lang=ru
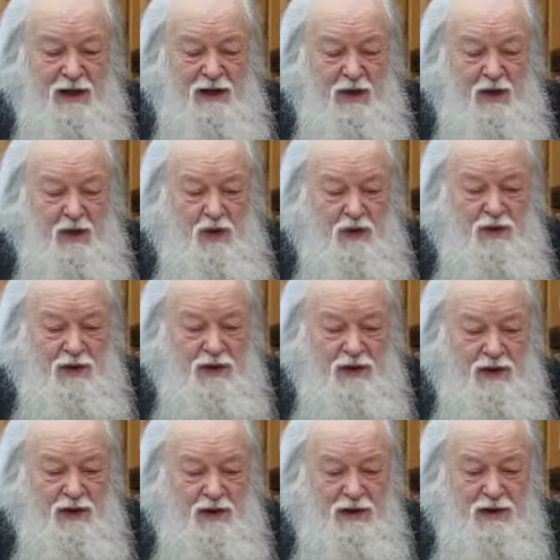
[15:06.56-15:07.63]
такого вот
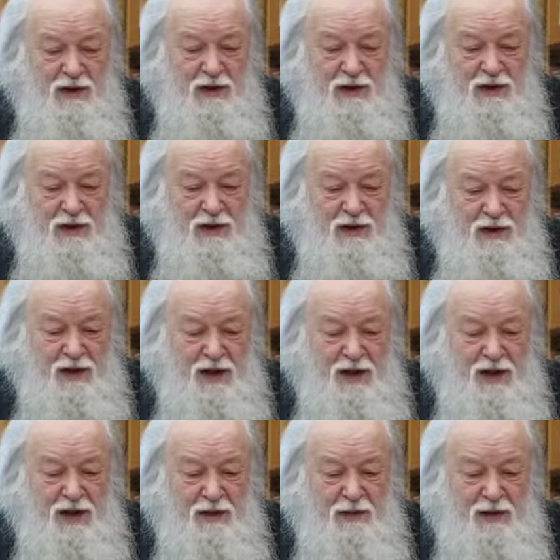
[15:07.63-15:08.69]
э,
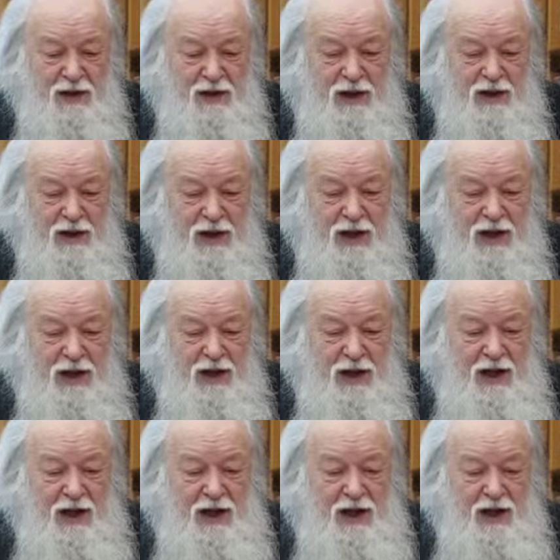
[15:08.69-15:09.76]
хранителя
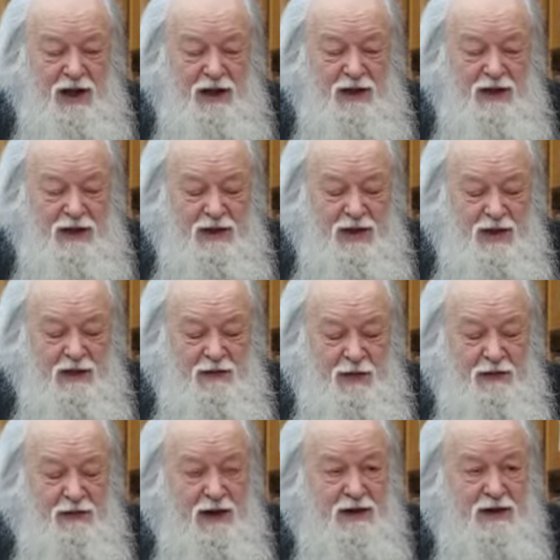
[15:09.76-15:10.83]
начинают
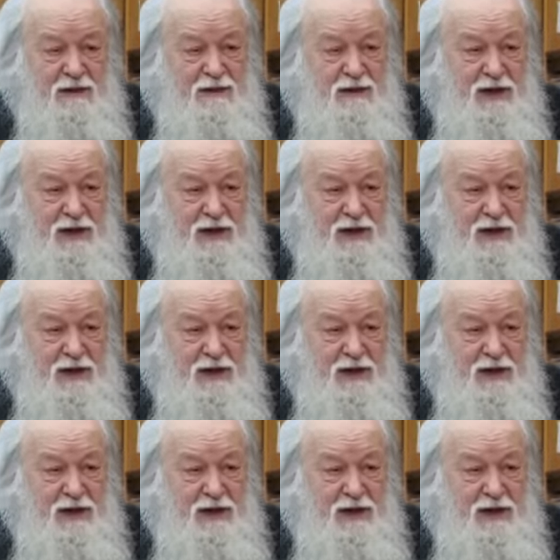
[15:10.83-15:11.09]
проявляться в